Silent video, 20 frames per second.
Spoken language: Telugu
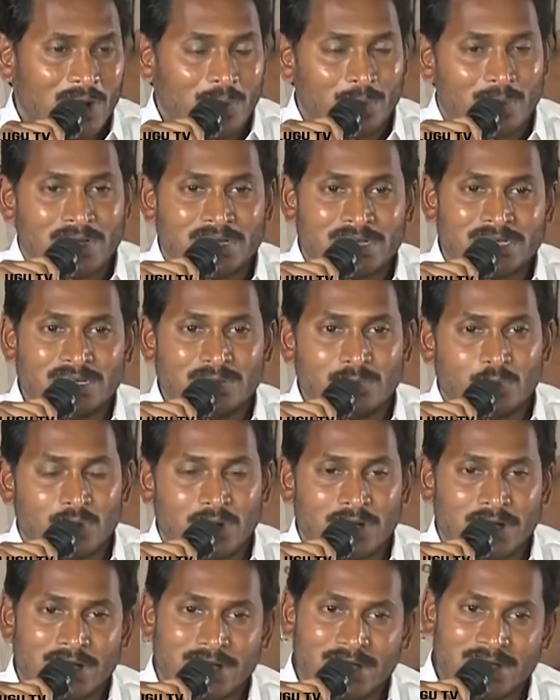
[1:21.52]
ఒక మనిషిని
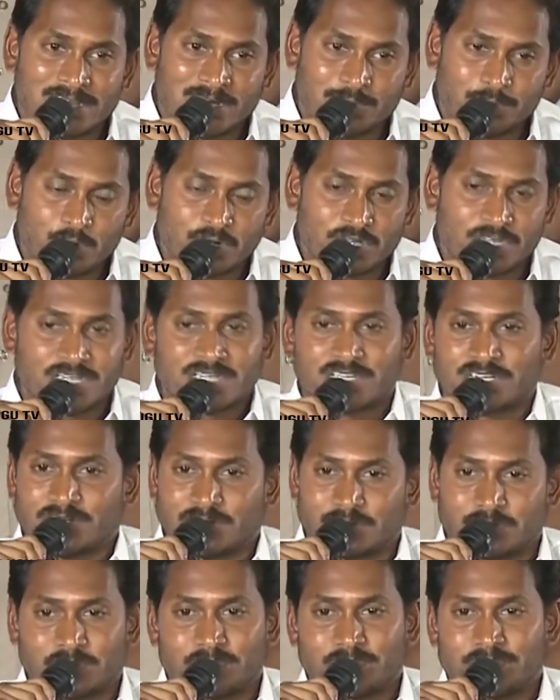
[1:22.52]
ముగ్గురు కలిసి పొడి
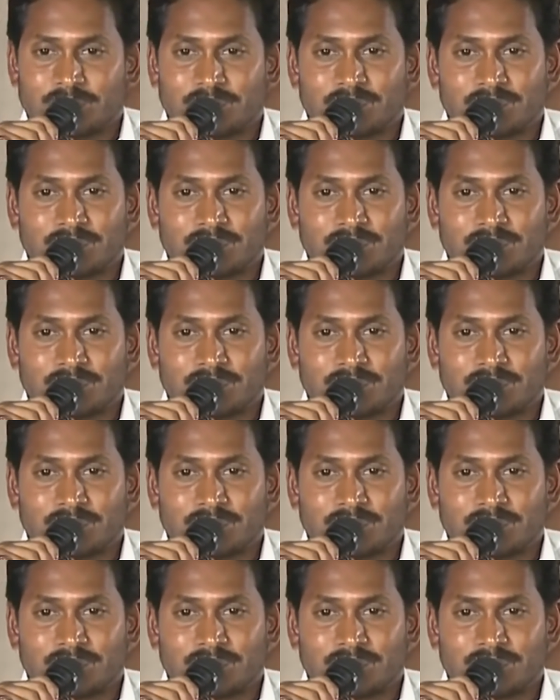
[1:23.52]
చేసినారు